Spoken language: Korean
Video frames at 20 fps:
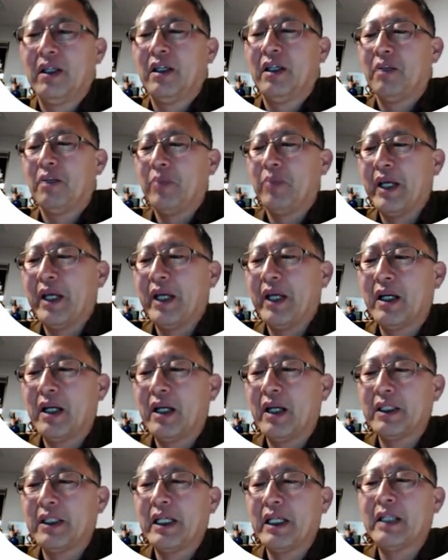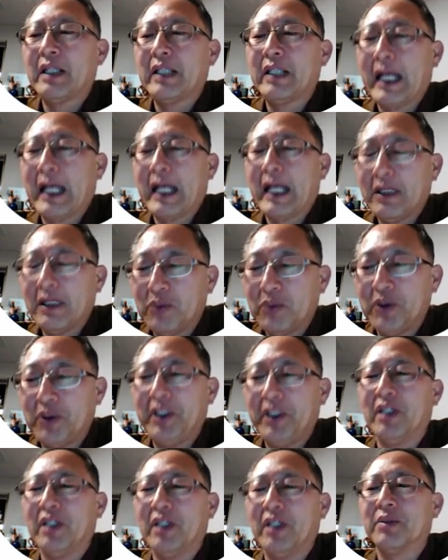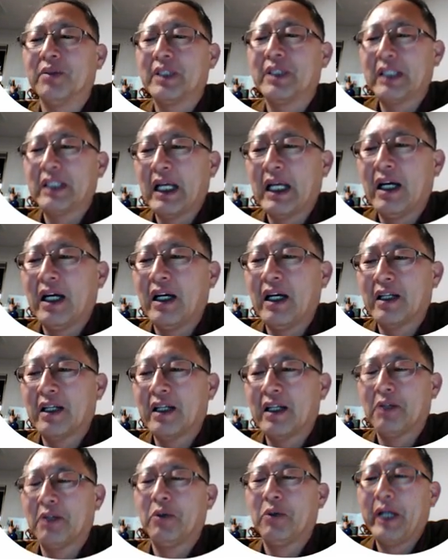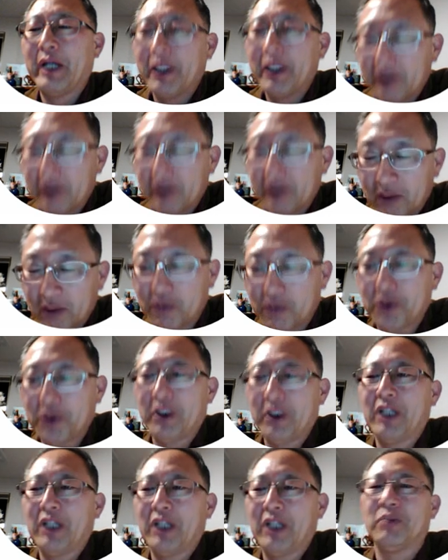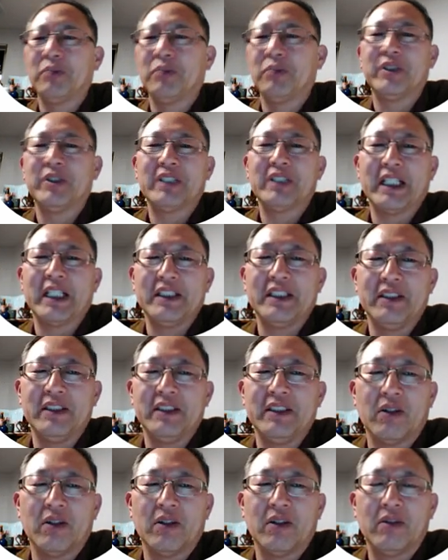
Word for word: 미학이라는 학문이 없었다라고 하는 건 부정할 수 없는 사실이죠.